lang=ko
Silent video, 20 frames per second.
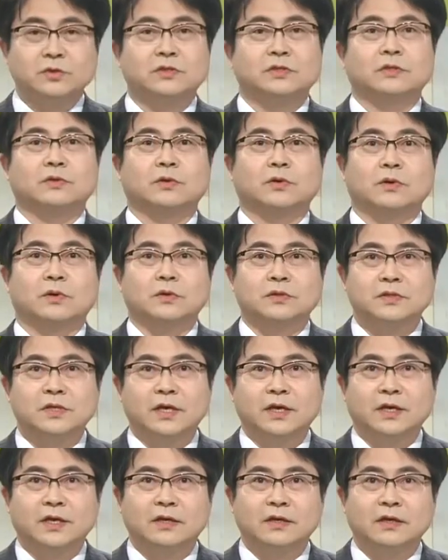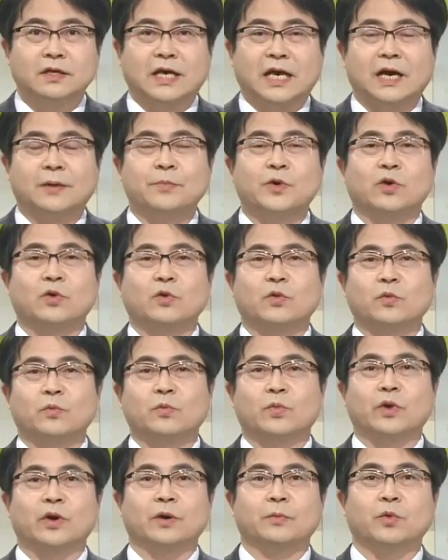소식으로 세계를 감염
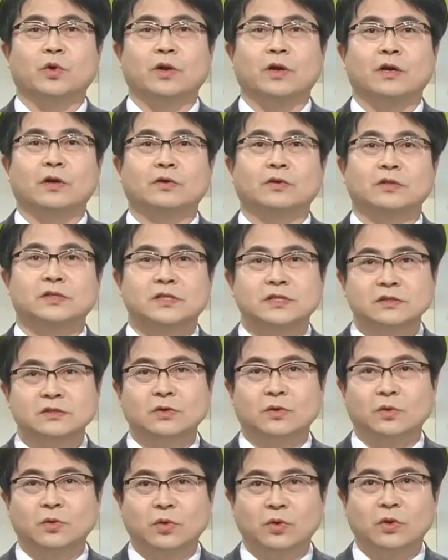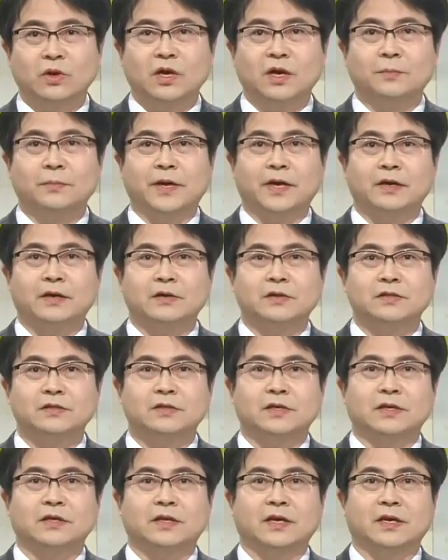공포에 몰아넣은 신종 코로나
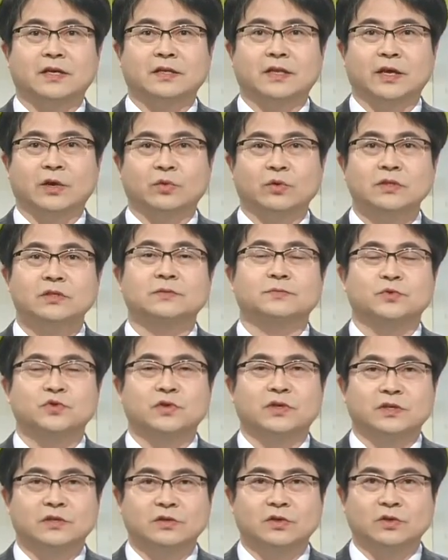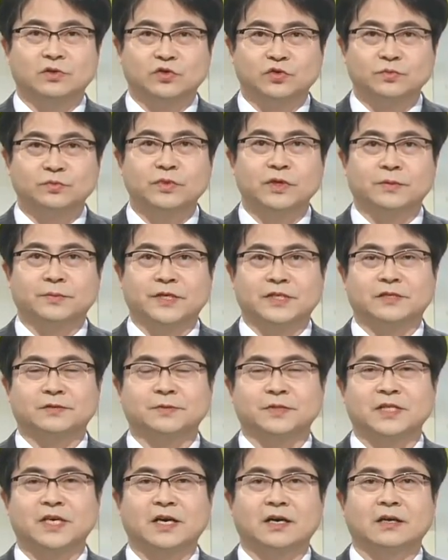바이러스에 대한 내용을 집중해서
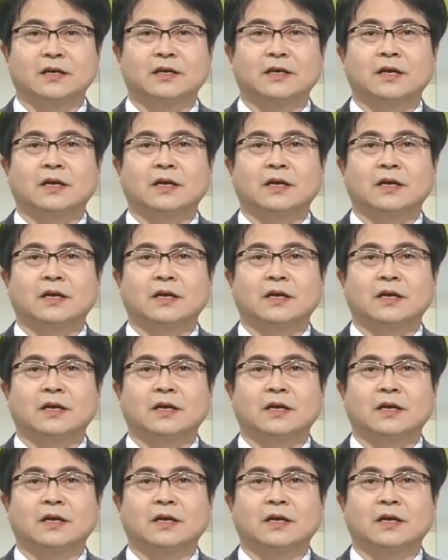준비해봤습니다.